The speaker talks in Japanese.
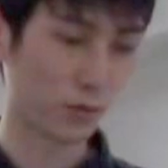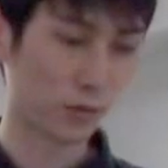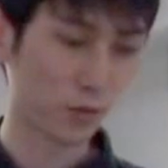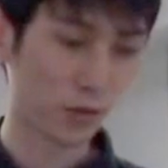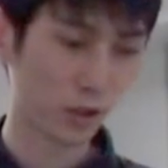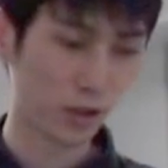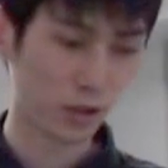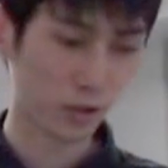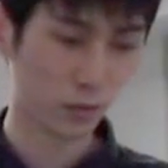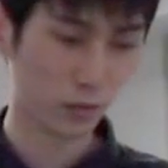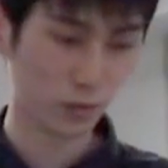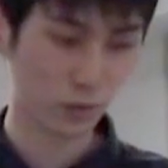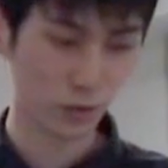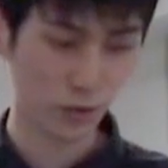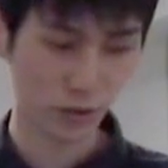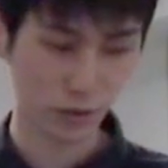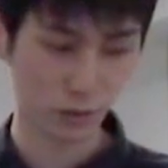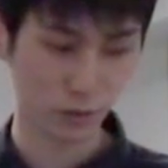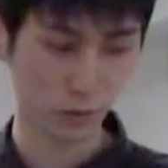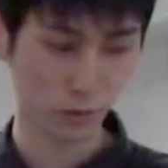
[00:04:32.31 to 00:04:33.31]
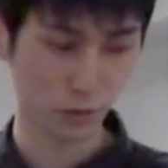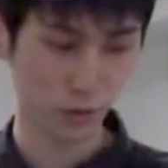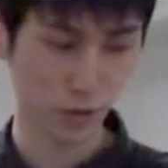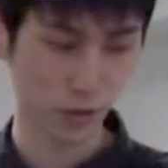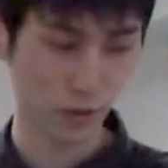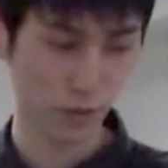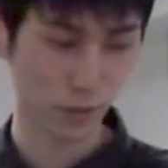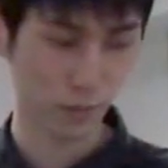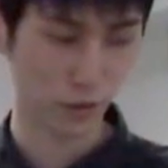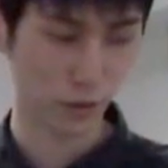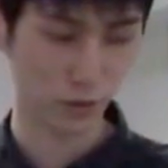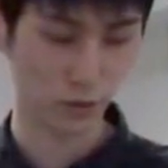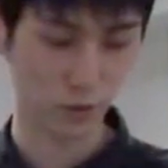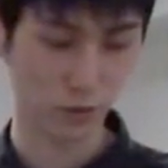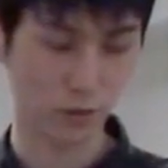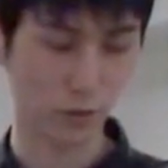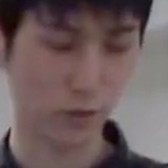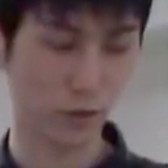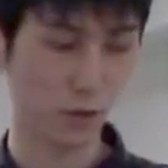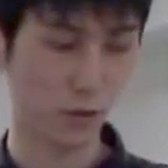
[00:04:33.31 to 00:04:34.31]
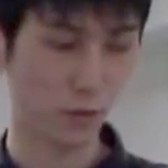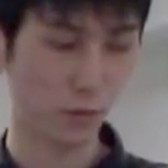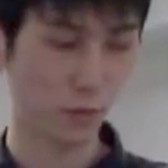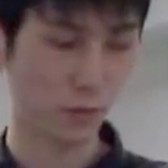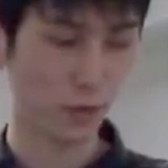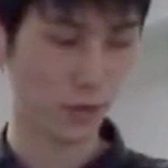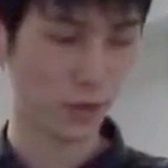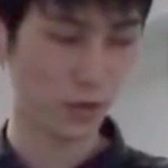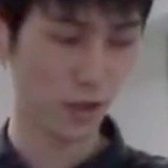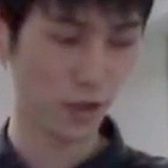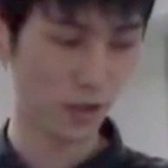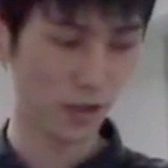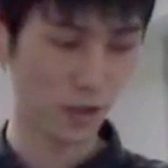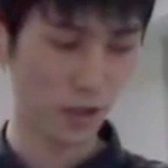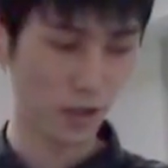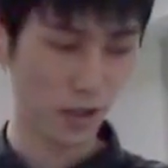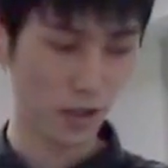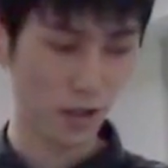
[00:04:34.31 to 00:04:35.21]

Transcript: の核を対象として収集しておりまして、